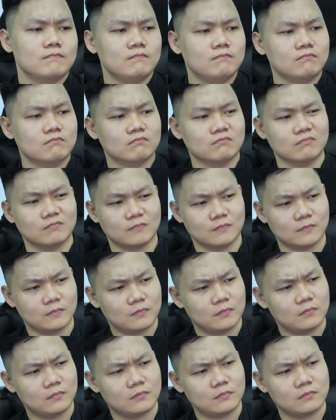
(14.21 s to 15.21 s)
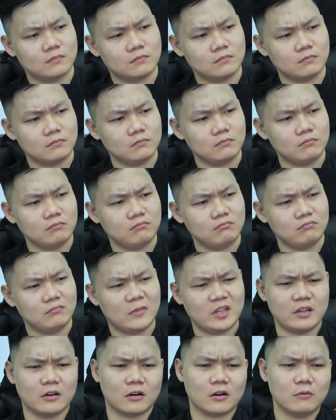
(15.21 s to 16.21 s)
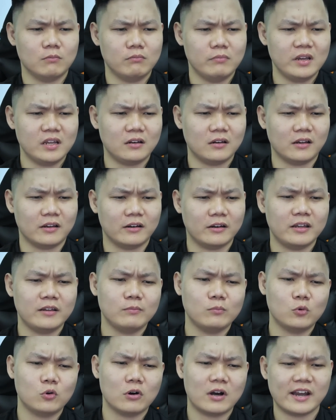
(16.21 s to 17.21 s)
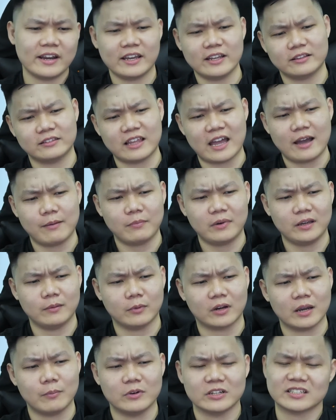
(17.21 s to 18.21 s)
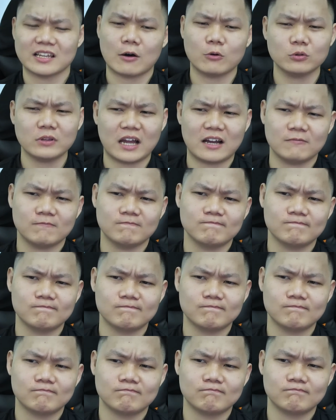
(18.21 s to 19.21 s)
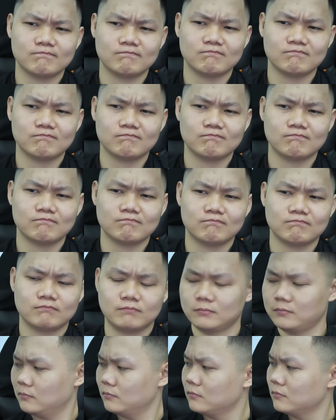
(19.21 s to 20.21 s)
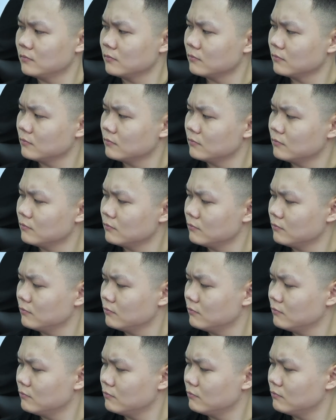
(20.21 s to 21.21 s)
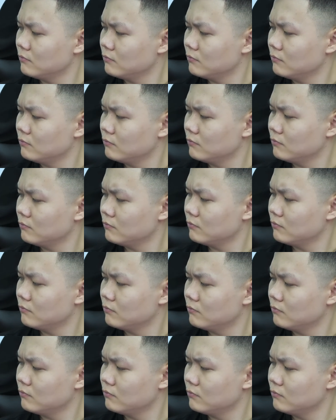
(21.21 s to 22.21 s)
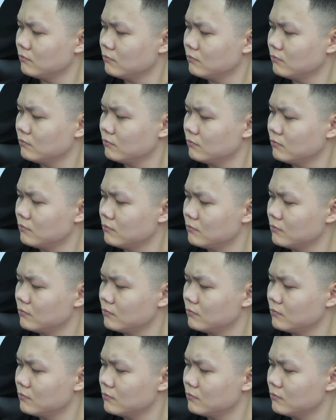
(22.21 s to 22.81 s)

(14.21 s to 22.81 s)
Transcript: Ừ. Bây giờ không biết là nên mua hai cây 8 hay một cây 16 ta Mua một cây Một cây gọn hơn